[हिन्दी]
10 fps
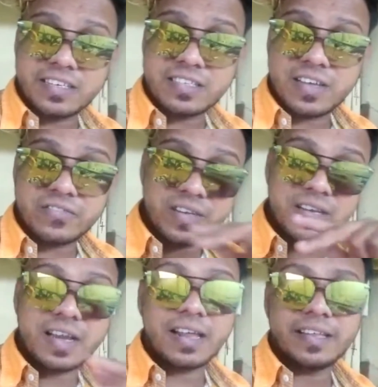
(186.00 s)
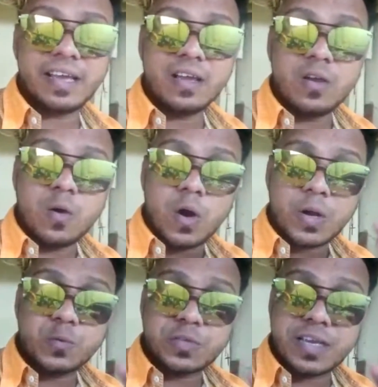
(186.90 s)
के जैसा फील करा दे
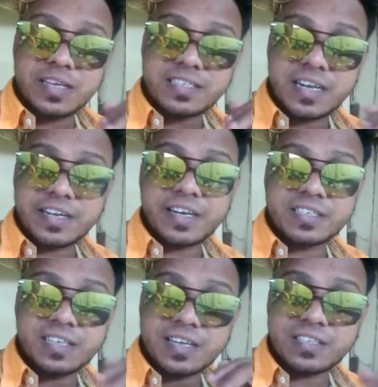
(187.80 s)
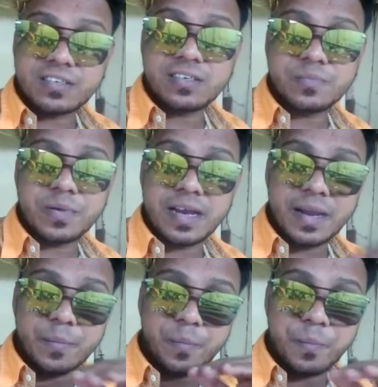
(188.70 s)
और उसके जैसा डायरेक्शन स्क्रीन
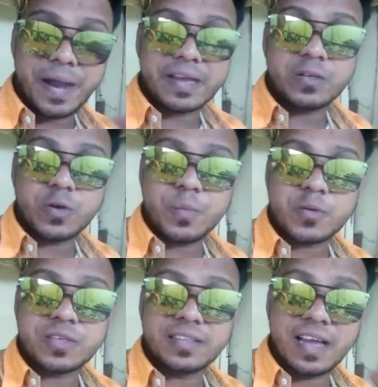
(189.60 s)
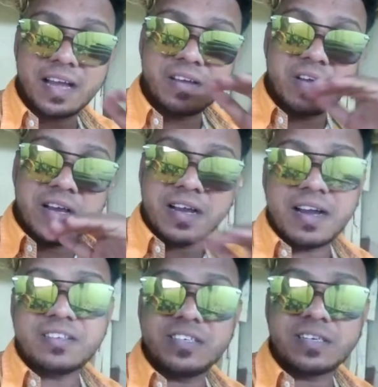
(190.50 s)
प्ले बाकी जो इमोशन था
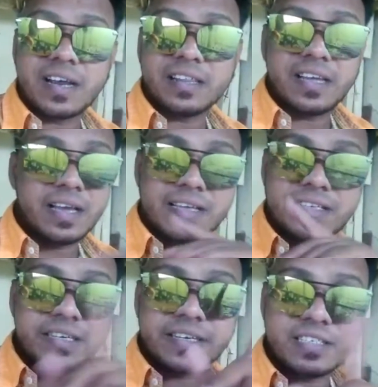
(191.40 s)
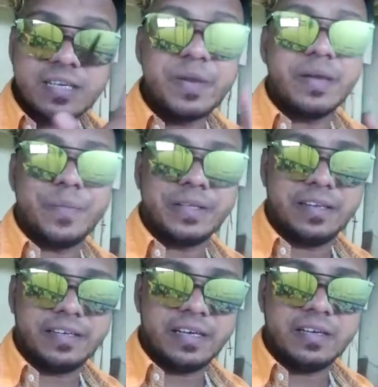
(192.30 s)
हर चीज़ कर दे ऐसी किसी में
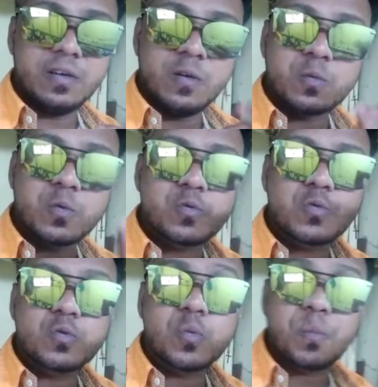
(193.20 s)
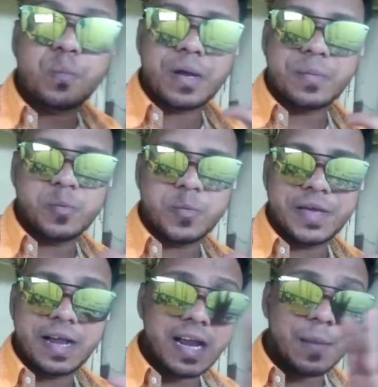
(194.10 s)
हिम्मत नहीं है तो सुपर
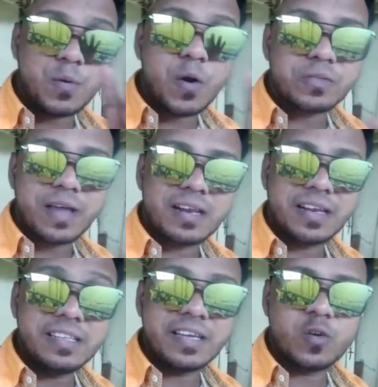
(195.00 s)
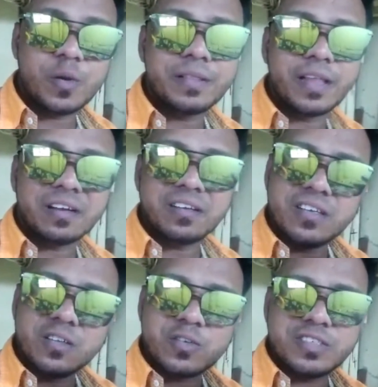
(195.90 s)
मूवी अगर आप लोग अवतार नहीं देखो अभी तक
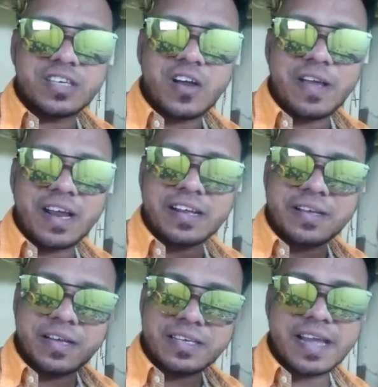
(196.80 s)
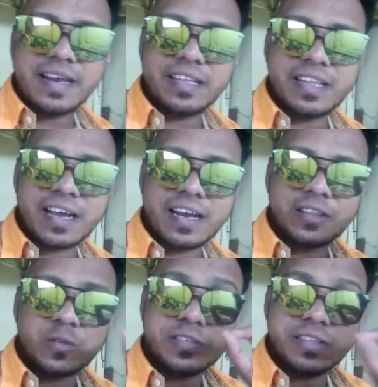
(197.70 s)
तो जाओ यार ये नहीं देखा
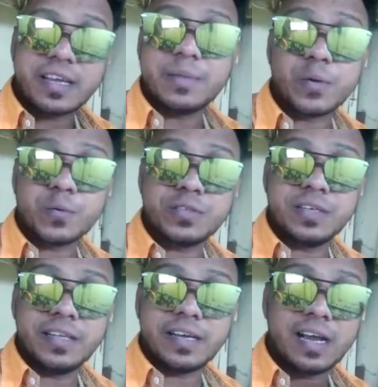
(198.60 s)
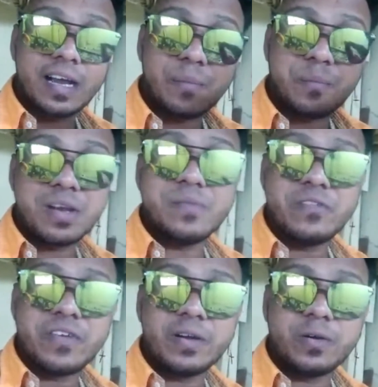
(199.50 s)
ना तो ज़िंदगी में कुछ नहीं देखा अगर आप
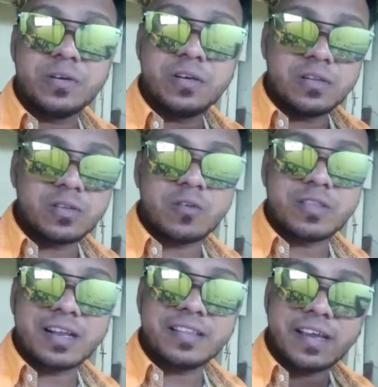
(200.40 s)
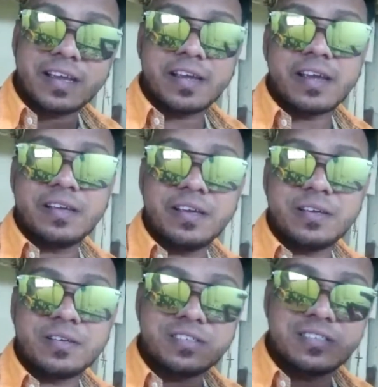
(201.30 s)
फिल्मी फ़ैन हो तो अवतार देख के ही
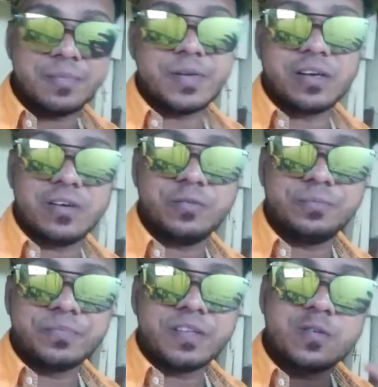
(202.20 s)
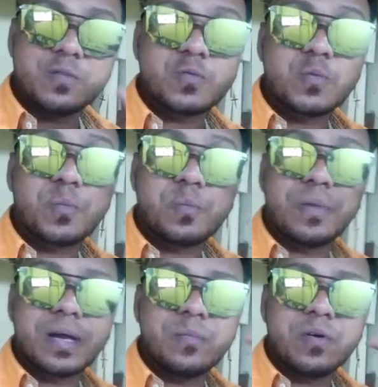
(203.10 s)
सब्र करो
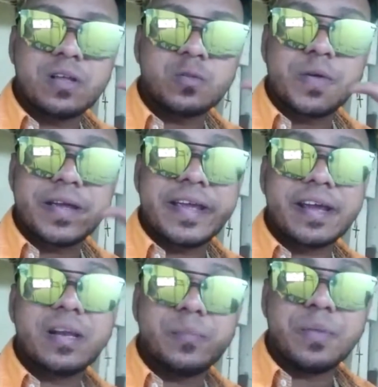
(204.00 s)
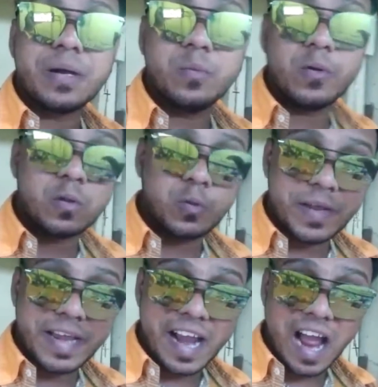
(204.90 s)
सुपर बोले तो एक नंबर बोले
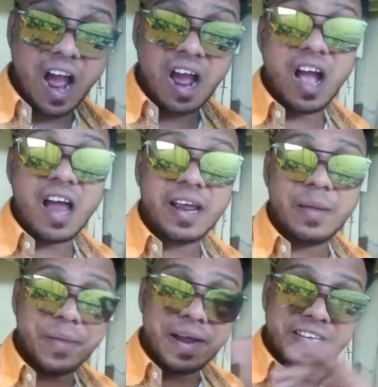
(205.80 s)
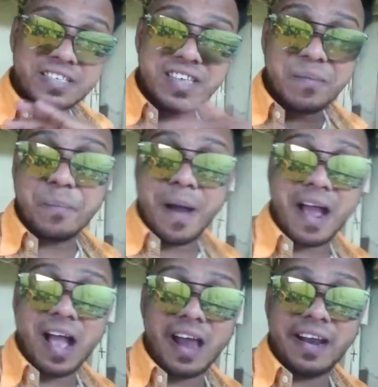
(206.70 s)
तो यार अंगार है बाकी सब
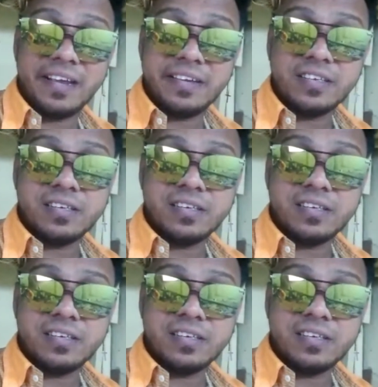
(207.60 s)
भंगार है